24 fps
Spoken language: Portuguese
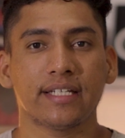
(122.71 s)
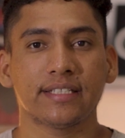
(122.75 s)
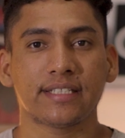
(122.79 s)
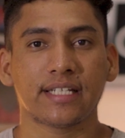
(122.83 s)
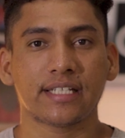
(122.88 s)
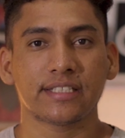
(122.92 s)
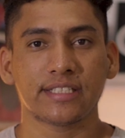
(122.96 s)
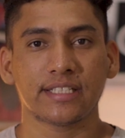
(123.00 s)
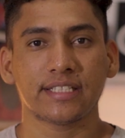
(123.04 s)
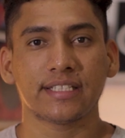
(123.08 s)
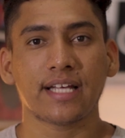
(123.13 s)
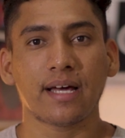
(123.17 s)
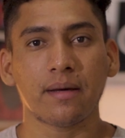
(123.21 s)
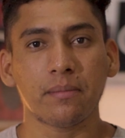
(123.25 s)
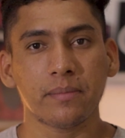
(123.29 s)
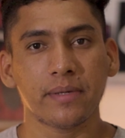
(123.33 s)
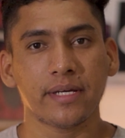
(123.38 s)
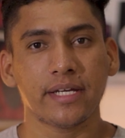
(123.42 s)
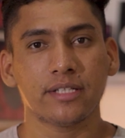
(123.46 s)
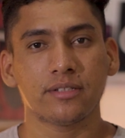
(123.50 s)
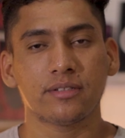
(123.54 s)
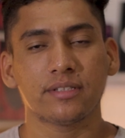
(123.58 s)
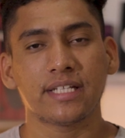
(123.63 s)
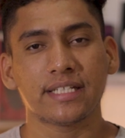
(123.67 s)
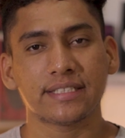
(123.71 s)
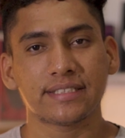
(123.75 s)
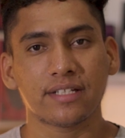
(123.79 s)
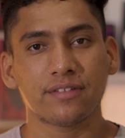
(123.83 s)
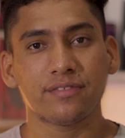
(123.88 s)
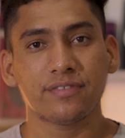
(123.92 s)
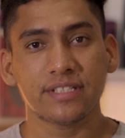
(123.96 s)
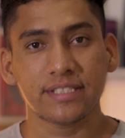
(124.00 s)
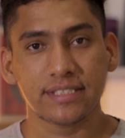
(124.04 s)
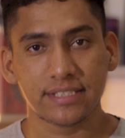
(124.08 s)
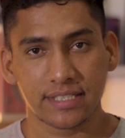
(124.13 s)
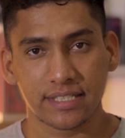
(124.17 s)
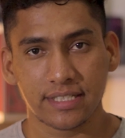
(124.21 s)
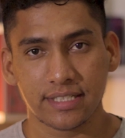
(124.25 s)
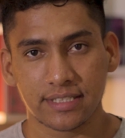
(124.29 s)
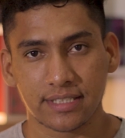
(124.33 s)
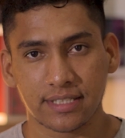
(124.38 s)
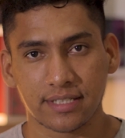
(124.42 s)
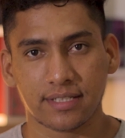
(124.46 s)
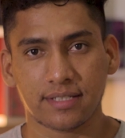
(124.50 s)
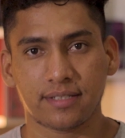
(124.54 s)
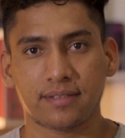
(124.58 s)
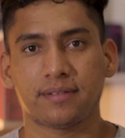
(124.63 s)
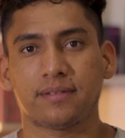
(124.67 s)
esse agendamento dessa
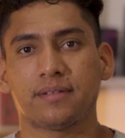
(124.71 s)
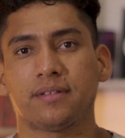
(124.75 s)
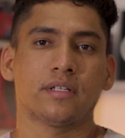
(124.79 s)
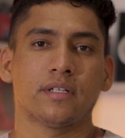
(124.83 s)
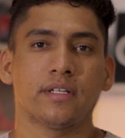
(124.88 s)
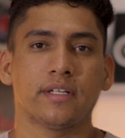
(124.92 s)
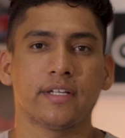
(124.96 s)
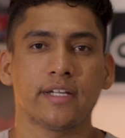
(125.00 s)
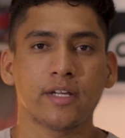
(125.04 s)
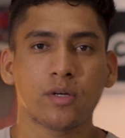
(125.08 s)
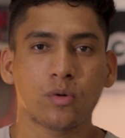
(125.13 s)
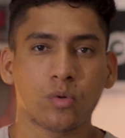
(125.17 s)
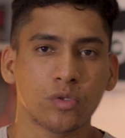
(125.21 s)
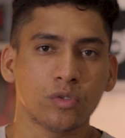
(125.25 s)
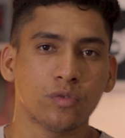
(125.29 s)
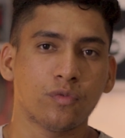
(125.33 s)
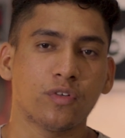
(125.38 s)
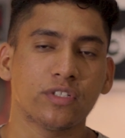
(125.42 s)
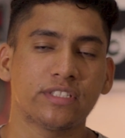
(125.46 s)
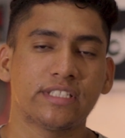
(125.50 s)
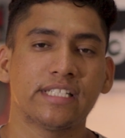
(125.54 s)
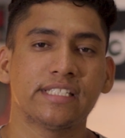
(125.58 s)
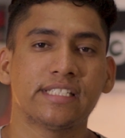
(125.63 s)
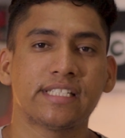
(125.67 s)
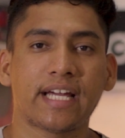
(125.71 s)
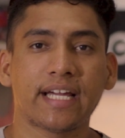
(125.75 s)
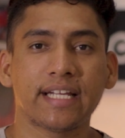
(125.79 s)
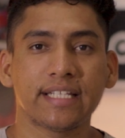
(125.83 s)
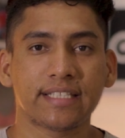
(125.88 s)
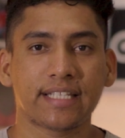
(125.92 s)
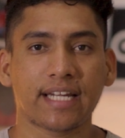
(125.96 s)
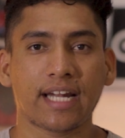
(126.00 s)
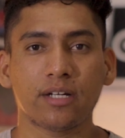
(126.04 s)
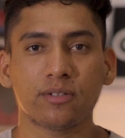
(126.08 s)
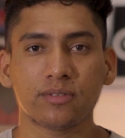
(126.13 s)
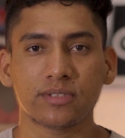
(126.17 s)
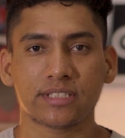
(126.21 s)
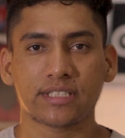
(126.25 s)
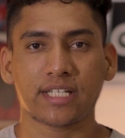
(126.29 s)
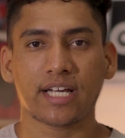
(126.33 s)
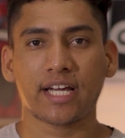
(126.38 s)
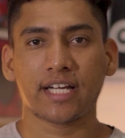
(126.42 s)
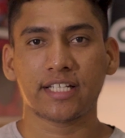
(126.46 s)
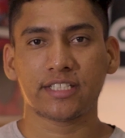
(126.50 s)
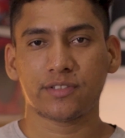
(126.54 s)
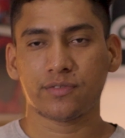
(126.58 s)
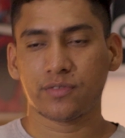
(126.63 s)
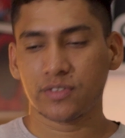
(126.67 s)
visita. E quando você já entrar no
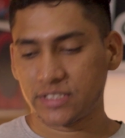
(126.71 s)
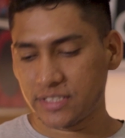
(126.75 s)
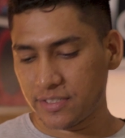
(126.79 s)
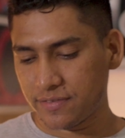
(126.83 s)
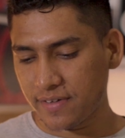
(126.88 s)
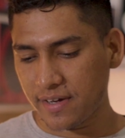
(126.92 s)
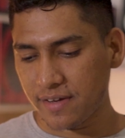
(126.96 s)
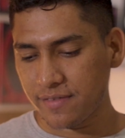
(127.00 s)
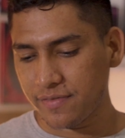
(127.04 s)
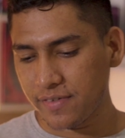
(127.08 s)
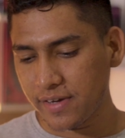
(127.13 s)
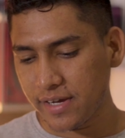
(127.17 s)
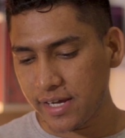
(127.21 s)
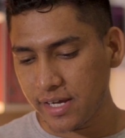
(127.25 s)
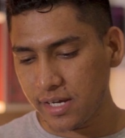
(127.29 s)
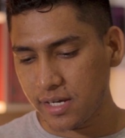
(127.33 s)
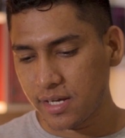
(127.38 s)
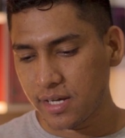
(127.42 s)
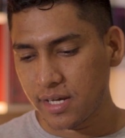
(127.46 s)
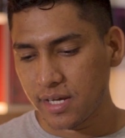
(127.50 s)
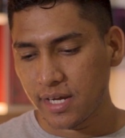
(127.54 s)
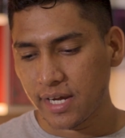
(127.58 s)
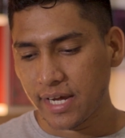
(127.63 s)
site, você vai ver